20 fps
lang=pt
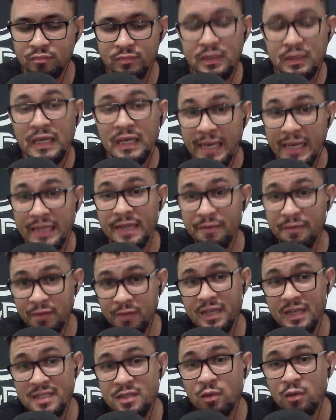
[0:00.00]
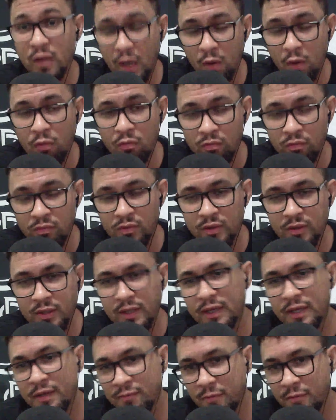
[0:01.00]
Ele teve uma lesão grau
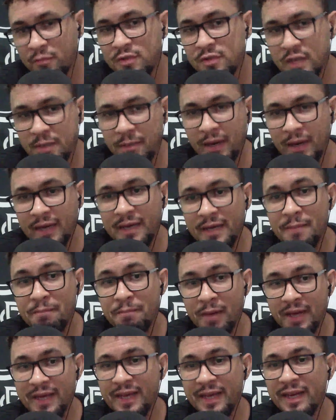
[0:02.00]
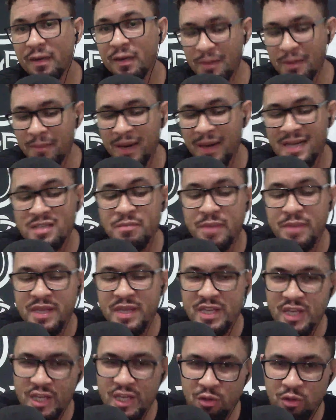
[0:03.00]
E vamos lembrar que Paier não é mais
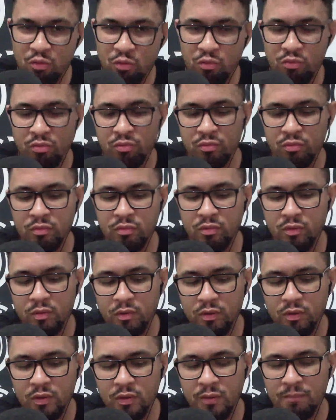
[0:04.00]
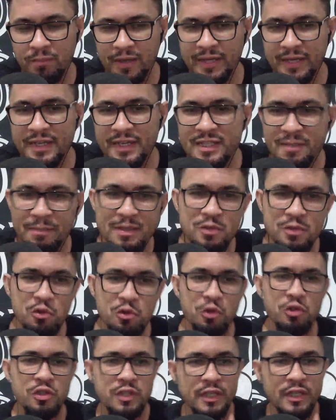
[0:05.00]
menino. Paier já passou
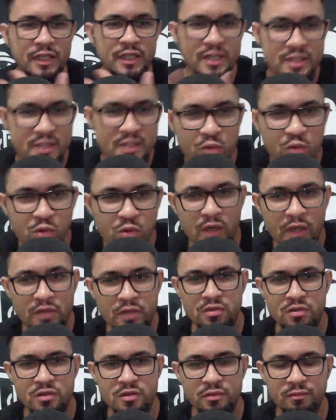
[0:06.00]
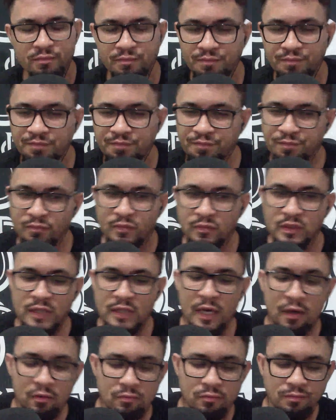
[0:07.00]
dos 35 anos.
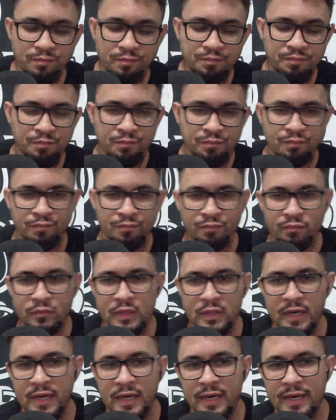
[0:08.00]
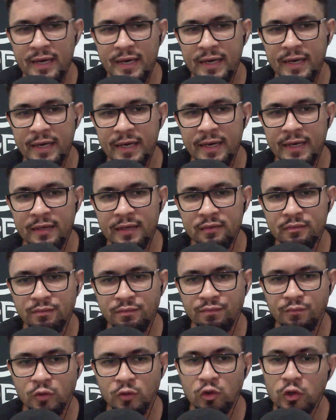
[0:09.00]
Então, é,
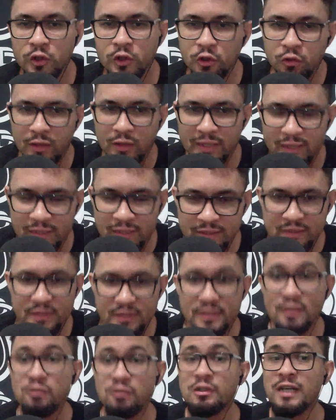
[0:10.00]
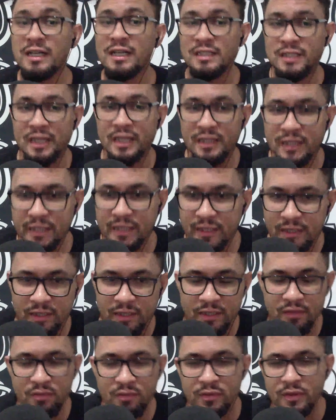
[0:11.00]
continua na transição, já está treinando,